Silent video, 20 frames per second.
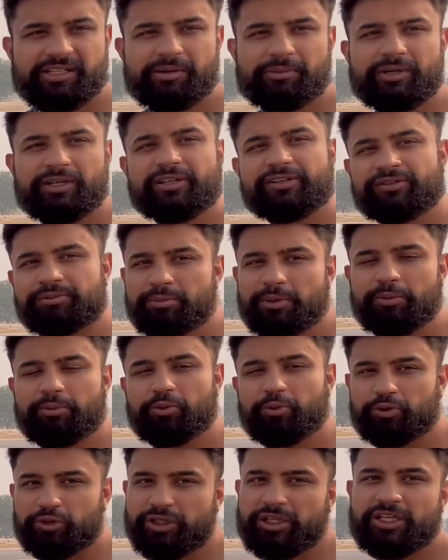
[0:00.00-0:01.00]
है बट इसमें
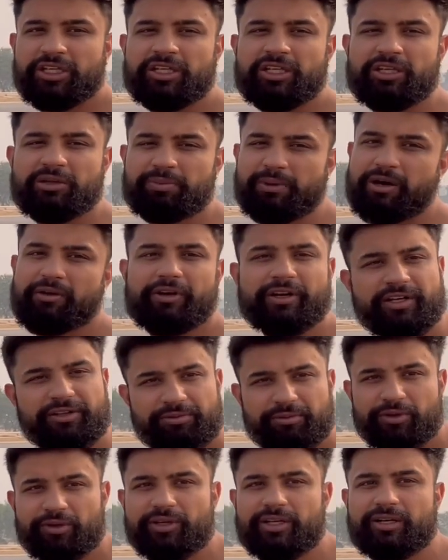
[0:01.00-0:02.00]
उतनी ही पावर है
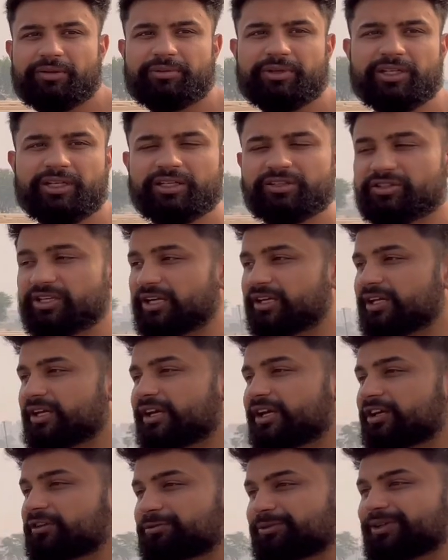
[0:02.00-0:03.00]
इसमें कोई कमी नहीं है जेटा
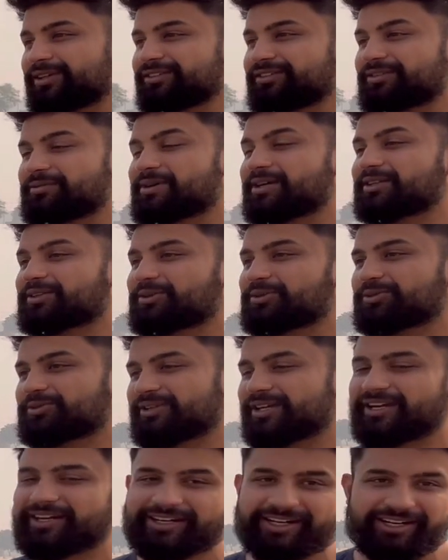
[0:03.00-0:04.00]
के एक्सपीरियंस की बात करूँ
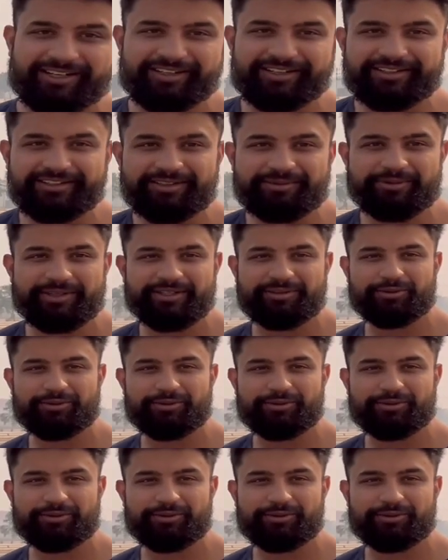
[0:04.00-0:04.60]
सेकंड हैंड ली थी मैंने